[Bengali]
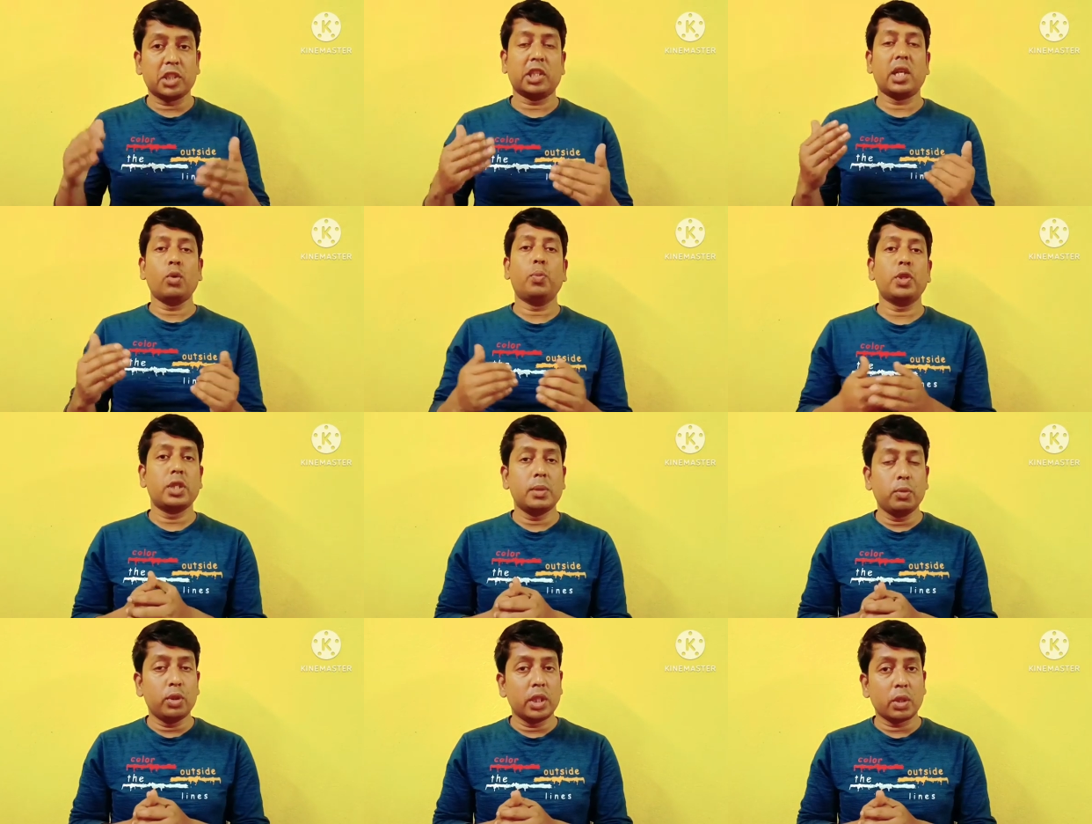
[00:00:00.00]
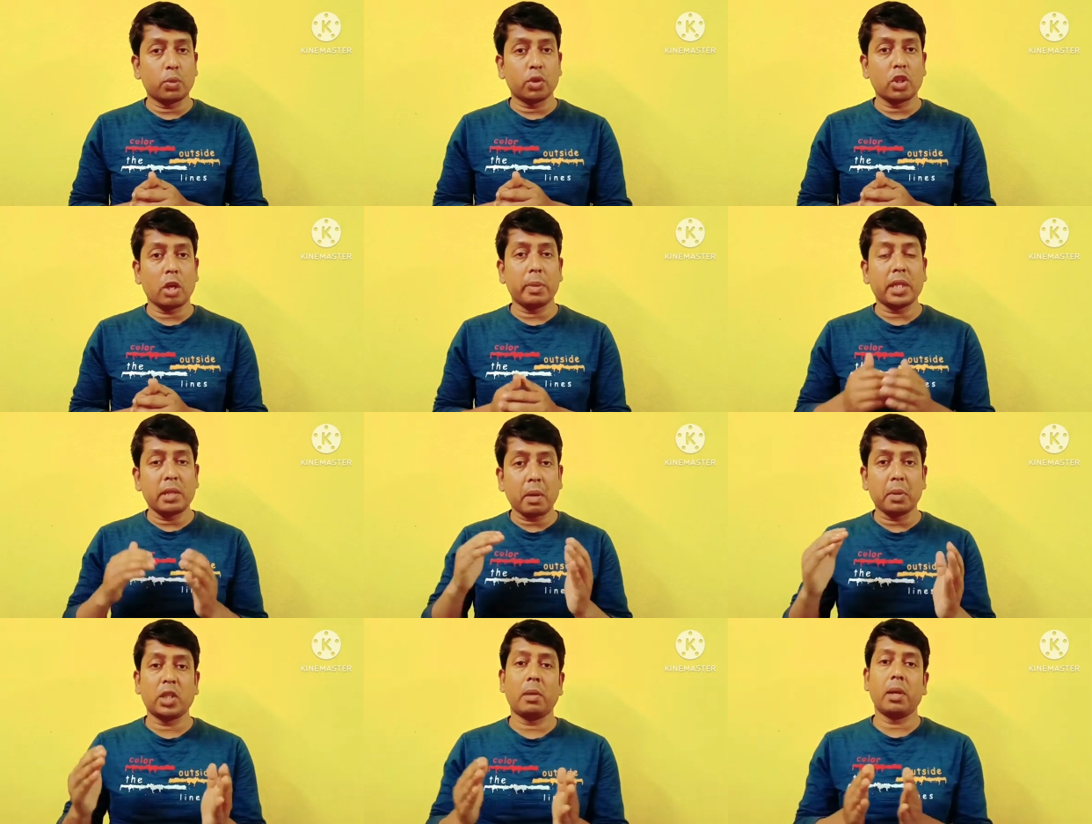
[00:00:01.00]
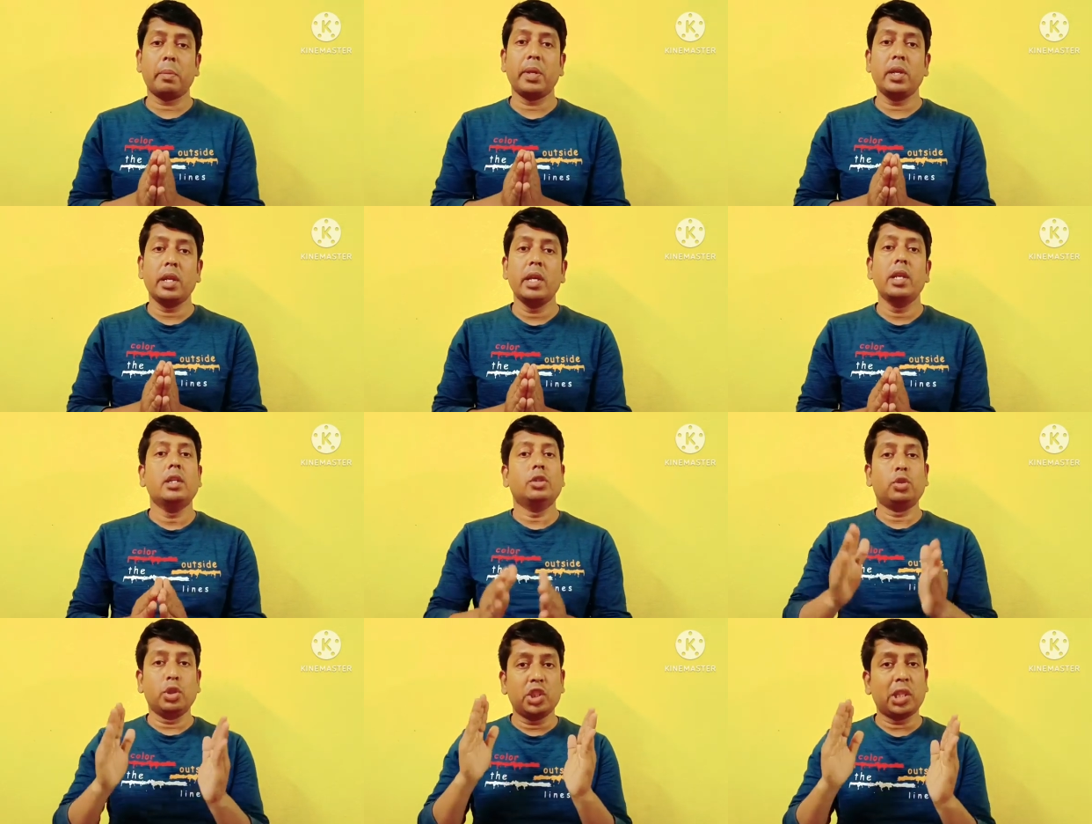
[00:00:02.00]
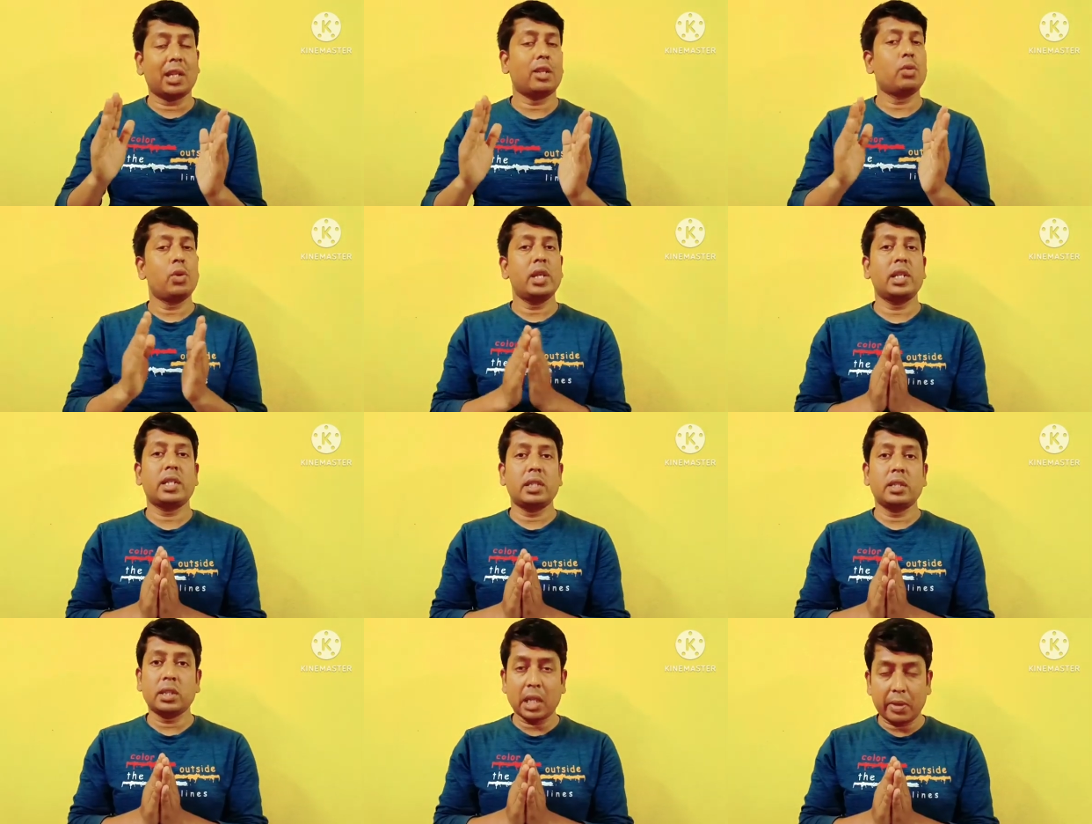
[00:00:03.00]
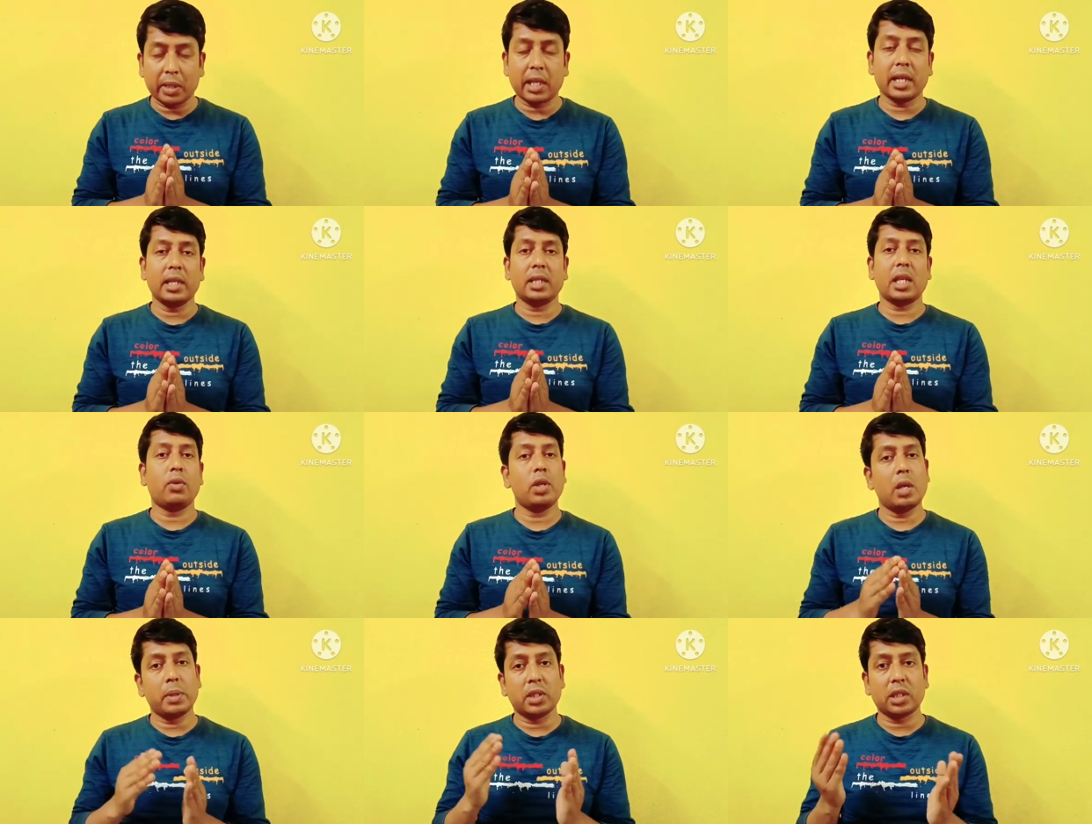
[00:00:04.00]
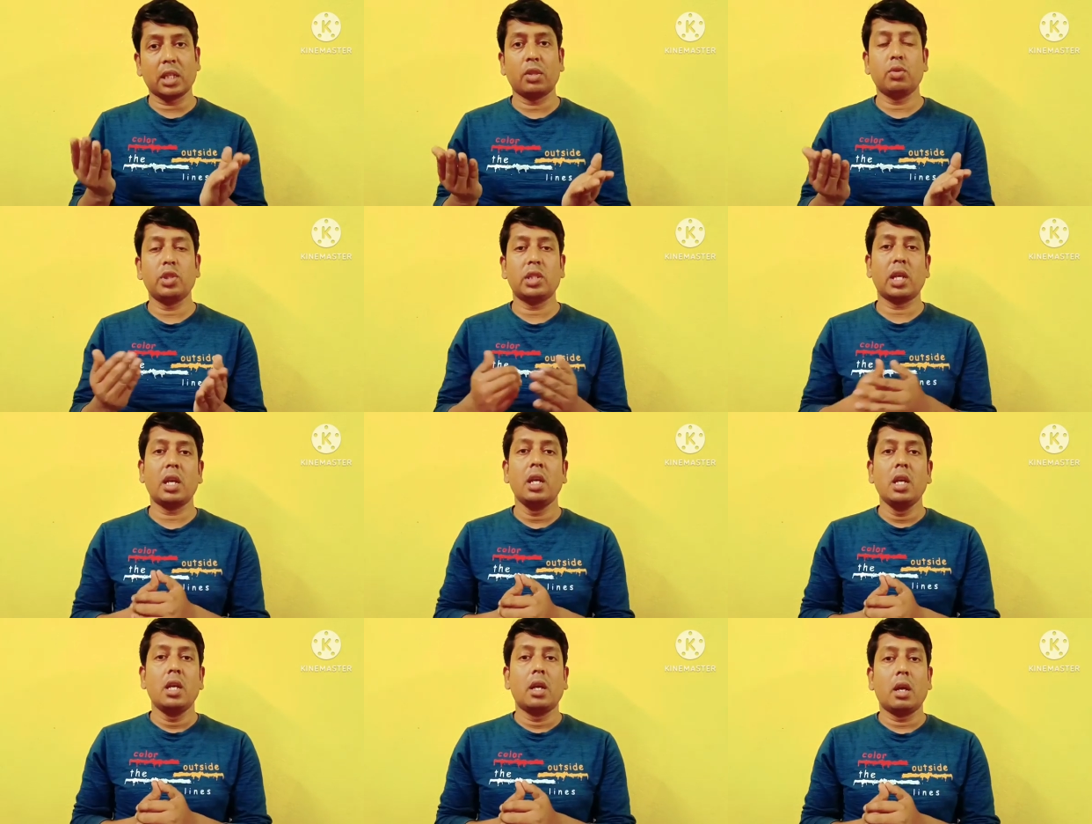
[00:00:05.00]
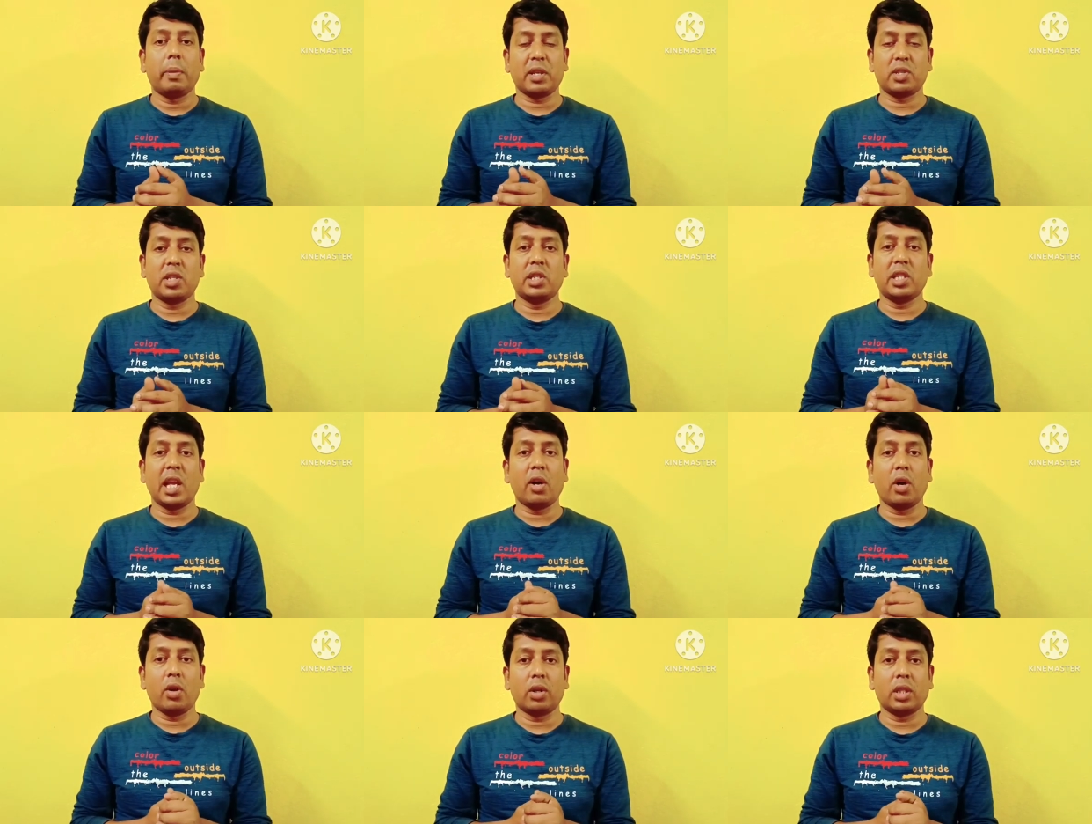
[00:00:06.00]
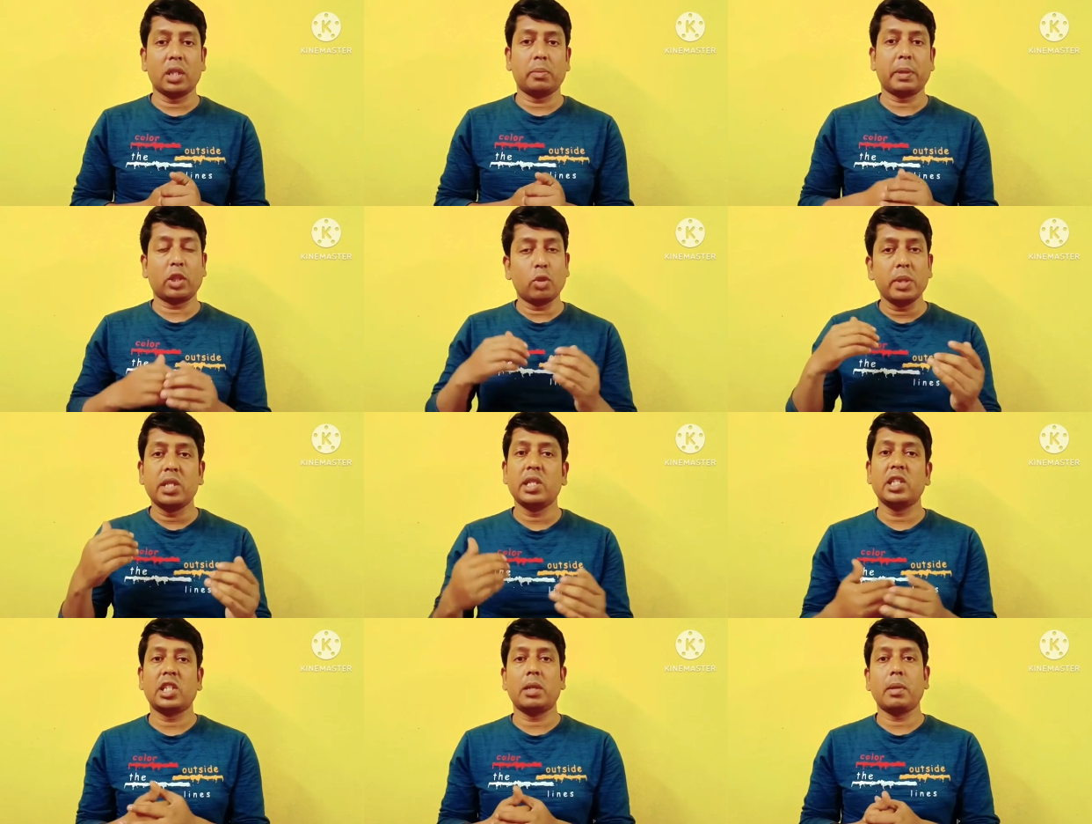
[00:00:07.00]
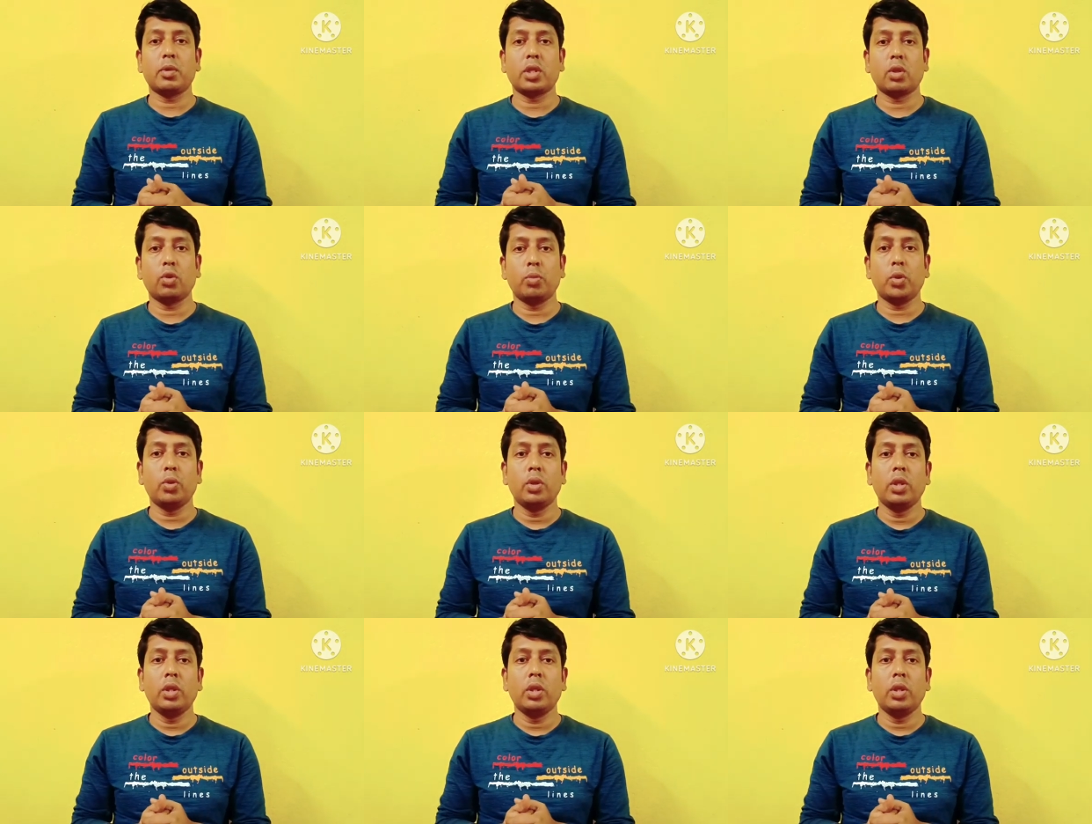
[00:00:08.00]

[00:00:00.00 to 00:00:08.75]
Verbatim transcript: সেটা উপস্থিত বুদ্ধিতে করতে হবে কিভাবে সামলাবেন যদি সাধারণ লেগে যাওয়া থাকে তাহলে আমরা সাধারণ যেটা ফার্স্ট এড দেওয়া হয় অর্থাৎ প্রাথমিক চিকিৎসার ব্যবস্থা করব